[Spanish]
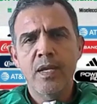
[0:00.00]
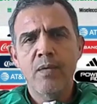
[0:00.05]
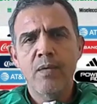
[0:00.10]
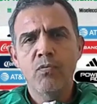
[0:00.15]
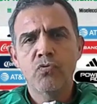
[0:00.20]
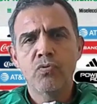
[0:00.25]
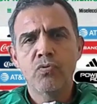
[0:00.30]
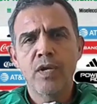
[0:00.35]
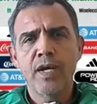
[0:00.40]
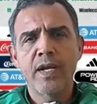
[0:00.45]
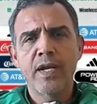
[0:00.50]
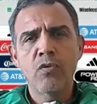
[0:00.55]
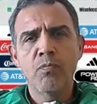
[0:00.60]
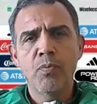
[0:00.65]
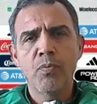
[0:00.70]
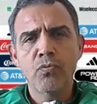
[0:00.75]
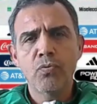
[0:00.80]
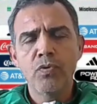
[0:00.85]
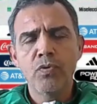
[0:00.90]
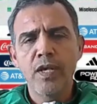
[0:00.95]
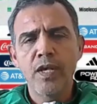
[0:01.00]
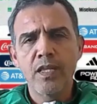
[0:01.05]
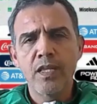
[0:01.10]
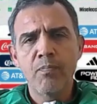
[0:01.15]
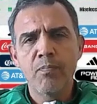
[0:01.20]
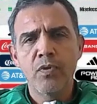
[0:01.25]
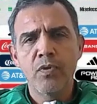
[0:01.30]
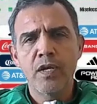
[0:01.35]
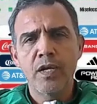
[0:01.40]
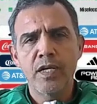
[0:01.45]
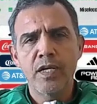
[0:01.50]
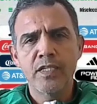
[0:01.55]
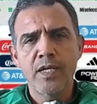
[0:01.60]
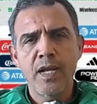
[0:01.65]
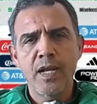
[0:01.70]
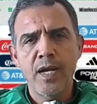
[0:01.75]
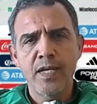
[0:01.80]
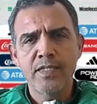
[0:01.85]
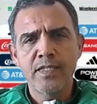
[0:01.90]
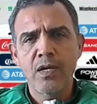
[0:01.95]
tenemos una gran oportunidad de poder
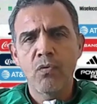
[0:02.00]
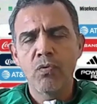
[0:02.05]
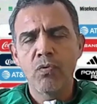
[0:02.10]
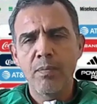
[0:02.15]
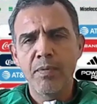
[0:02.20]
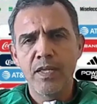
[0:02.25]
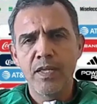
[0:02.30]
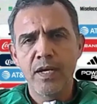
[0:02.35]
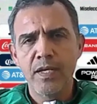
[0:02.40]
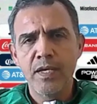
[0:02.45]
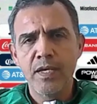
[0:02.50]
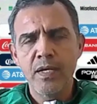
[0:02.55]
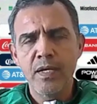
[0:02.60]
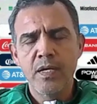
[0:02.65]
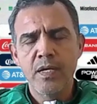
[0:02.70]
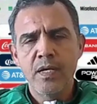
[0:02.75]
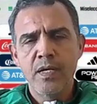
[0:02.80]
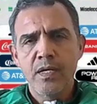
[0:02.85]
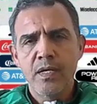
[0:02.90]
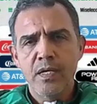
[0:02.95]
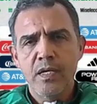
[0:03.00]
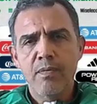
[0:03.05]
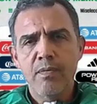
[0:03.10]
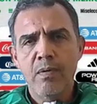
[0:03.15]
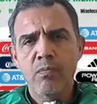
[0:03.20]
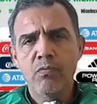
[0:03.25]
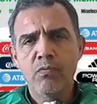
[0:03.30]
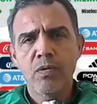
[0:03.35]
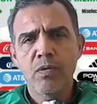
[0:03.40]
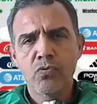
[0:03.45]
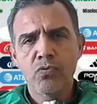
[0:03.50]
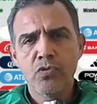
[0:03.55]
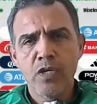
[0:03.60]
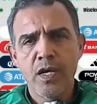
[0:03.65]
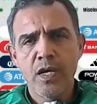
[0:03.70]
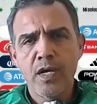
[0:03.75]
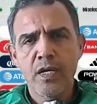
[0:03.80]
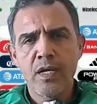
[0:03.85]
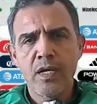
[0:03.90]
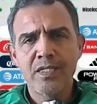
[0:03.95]
regresar a casa con una medalla y vamos a
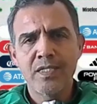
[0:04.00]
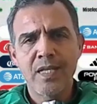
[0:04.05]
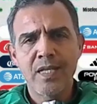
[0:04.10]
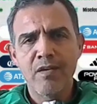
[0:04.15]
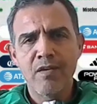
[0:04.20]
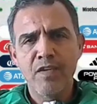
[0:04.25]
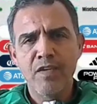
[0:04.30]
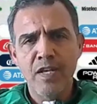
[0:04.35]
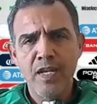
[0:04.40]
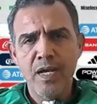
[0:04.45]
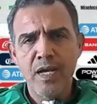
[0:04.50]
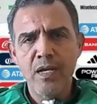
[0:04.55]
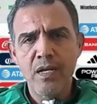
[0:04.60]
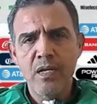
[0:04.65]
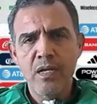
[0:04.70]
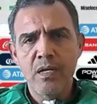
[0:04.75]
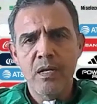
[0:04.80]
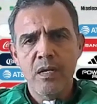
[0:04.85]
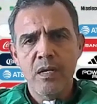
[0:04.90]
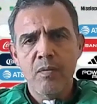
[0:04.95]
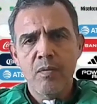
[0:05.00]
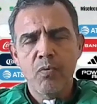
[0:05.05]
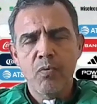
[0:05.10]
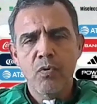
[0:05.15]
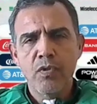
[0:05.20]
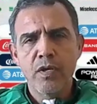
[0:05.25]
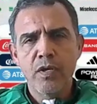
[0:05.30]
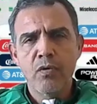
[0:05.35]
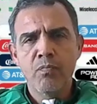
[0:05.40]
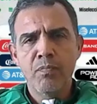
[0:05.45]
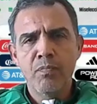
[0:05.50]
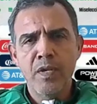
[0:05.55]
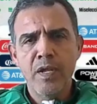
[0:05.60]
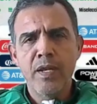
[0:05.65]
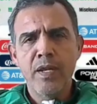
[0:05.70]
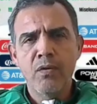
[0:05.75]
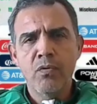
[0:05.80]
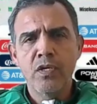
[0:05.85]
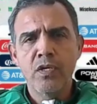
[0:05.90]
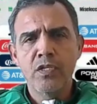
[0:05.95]
buscar hasta el final poder
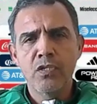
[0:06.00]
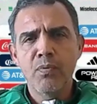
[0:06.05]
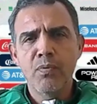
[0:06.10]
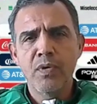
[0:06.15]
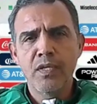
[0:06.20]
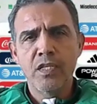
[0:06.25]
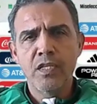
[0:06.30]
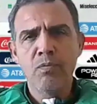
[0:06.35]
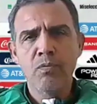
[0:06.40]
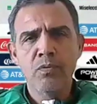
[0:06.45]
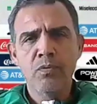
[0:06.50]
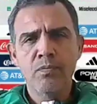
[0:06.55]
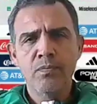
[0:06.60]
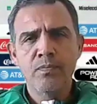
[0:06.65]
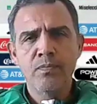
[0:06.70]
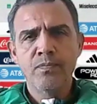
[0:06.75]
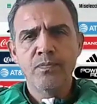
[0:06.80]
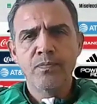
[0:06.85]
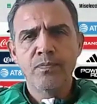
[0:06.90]
cumplir con ese objetivo.